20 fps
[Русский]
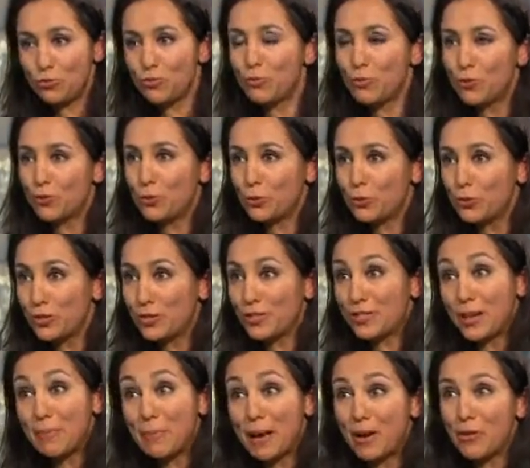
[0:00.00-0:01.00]
но несколько
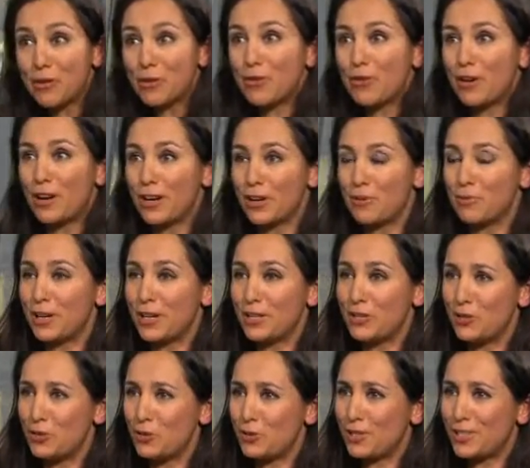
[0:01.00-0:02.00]
месяцев назад и
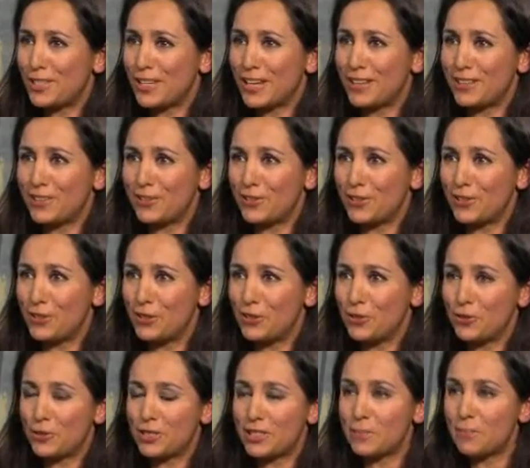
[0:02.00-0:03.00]
вас также сильно
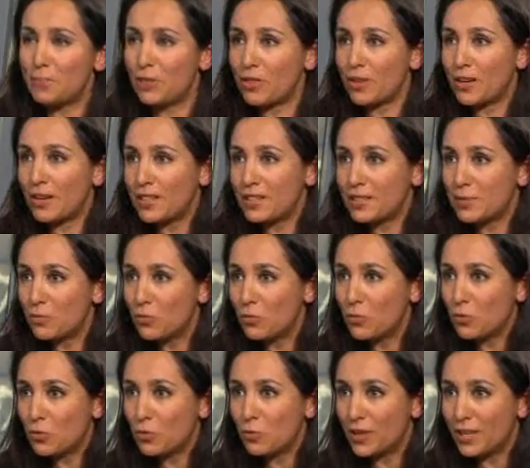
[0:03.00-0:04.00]
критиковали, когда вы
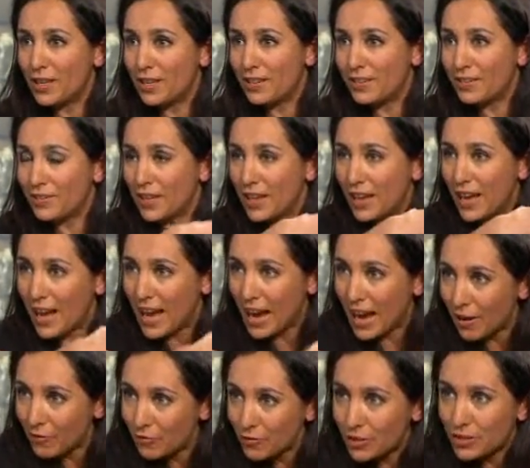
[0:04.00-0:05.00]
сказали, что дети в Африке
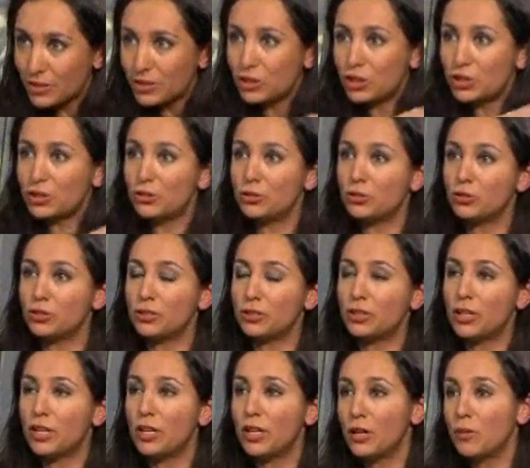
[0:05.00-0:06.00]
вызывают у вас больше
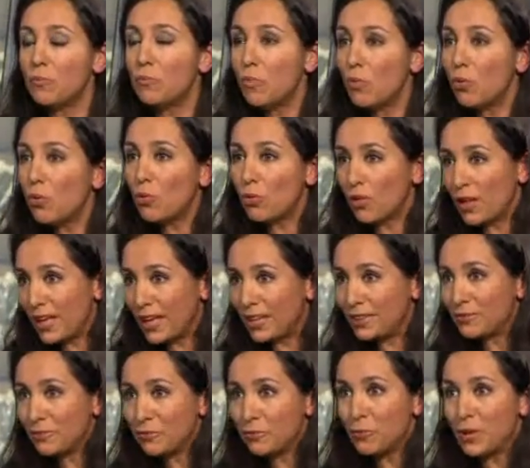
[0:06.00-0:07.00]
сочувствия, чем
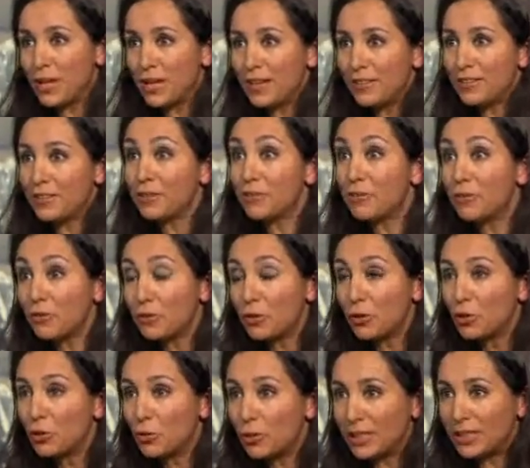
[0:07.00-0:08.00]
греки. Вы и сейчас
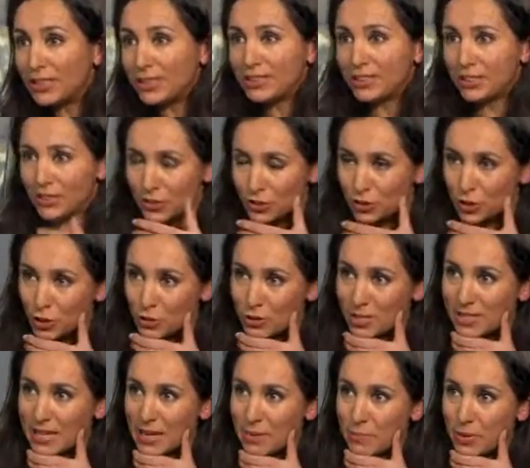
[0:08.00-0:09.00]
так считаете? Вас
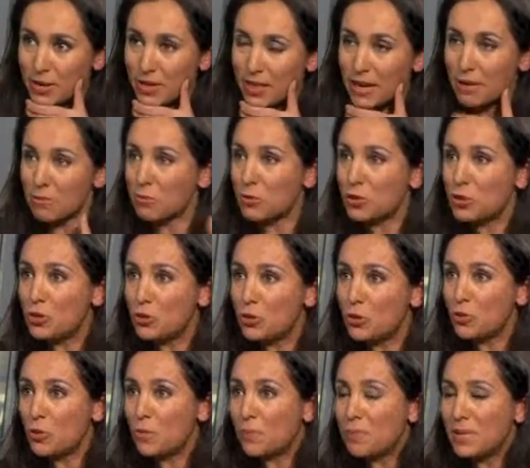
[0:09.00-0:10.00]
неправильно поняли
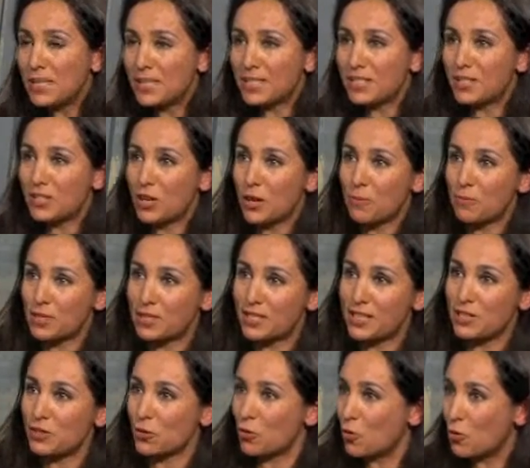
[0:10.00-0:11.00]
или вы
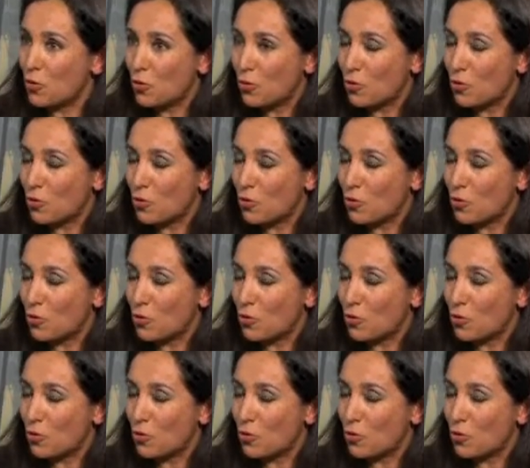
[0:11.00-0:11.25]
раскаиваетесь?